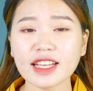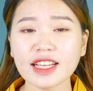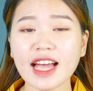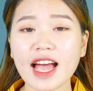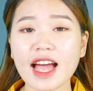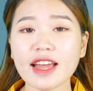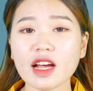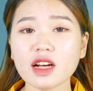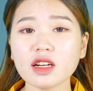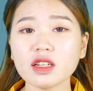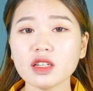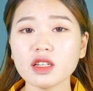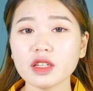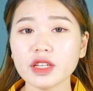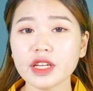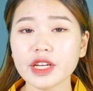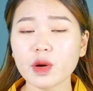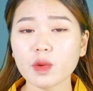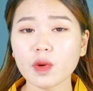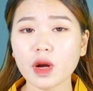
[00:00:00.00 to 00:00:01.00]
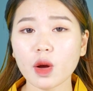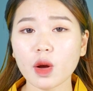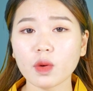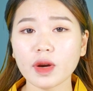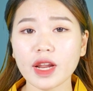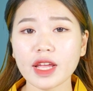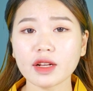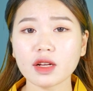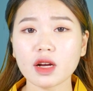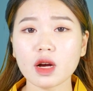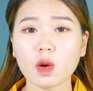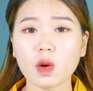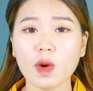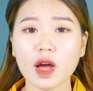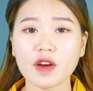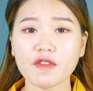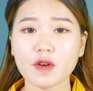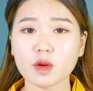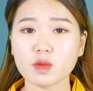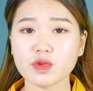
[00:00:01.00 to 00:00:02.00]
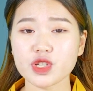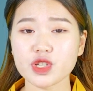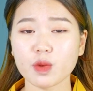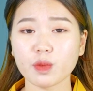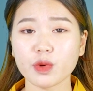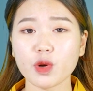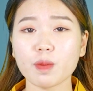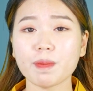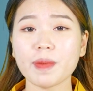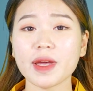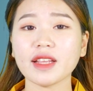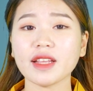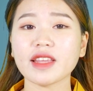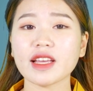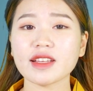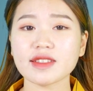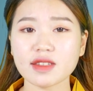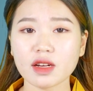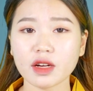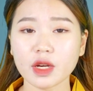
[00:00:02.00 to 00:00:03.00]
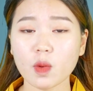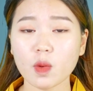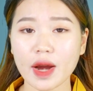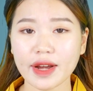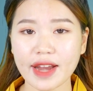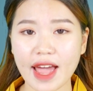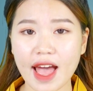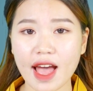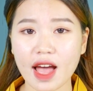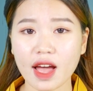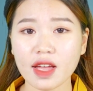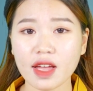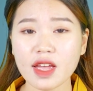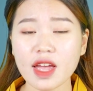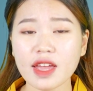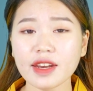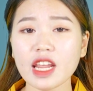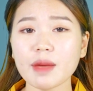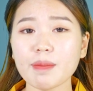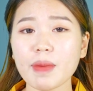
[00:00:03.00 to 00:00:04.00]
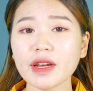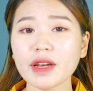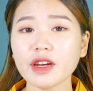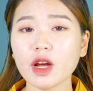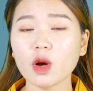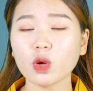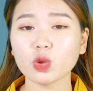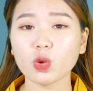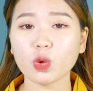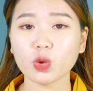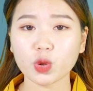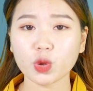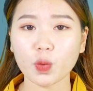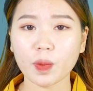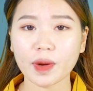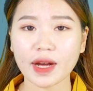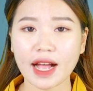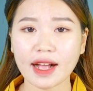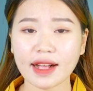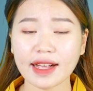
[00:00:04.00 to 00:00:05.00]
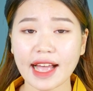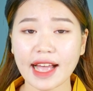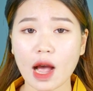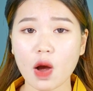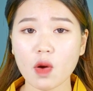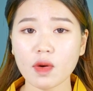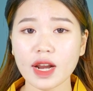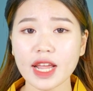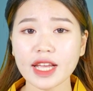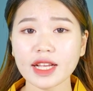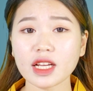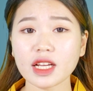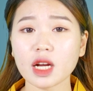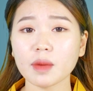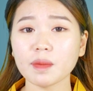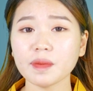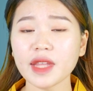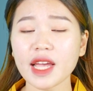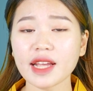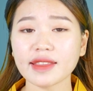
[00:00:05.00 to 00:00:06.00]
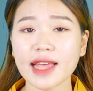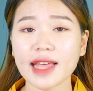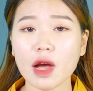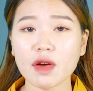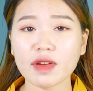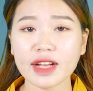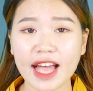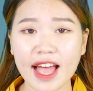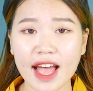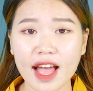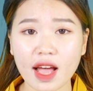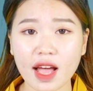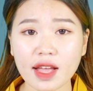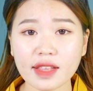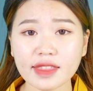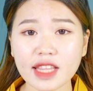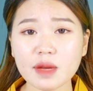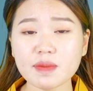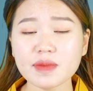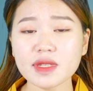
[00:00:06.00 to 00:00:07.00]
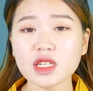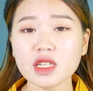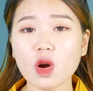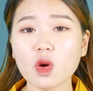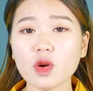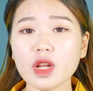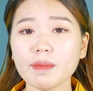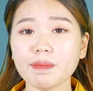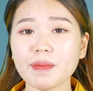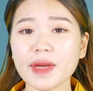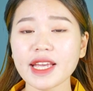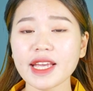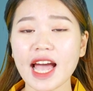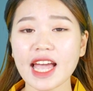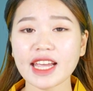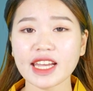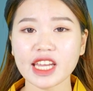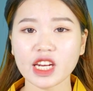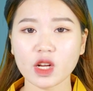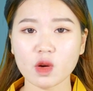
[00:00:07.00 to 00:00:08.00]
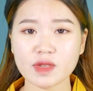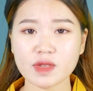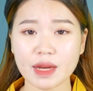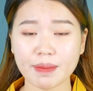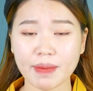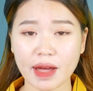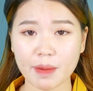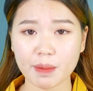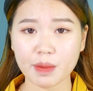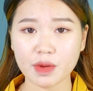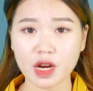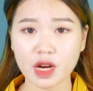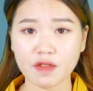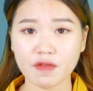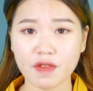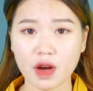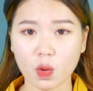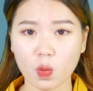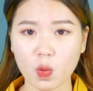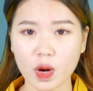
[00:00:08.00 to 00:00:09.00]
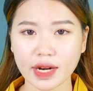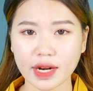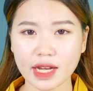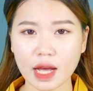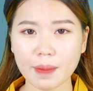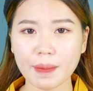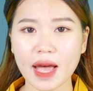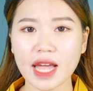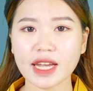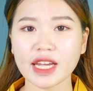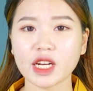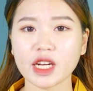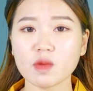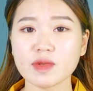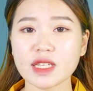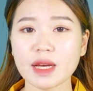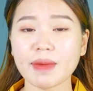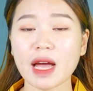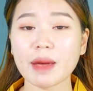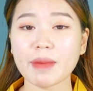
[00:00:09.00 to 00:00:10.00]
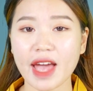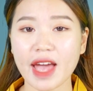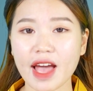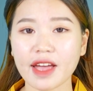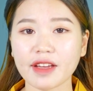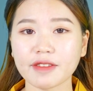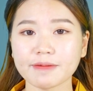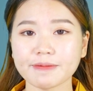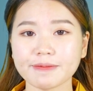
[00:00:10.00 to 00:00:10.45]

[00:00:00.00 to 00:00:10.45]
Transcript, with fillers: Nga đã gửi yêu cầu lên cơ quan phòng chống doping thế giới WADA để bắt đầu thủ tục kháng cáo lệnh cấm thể thao Nga tham dự Olympic 2020 và World Cup 2022.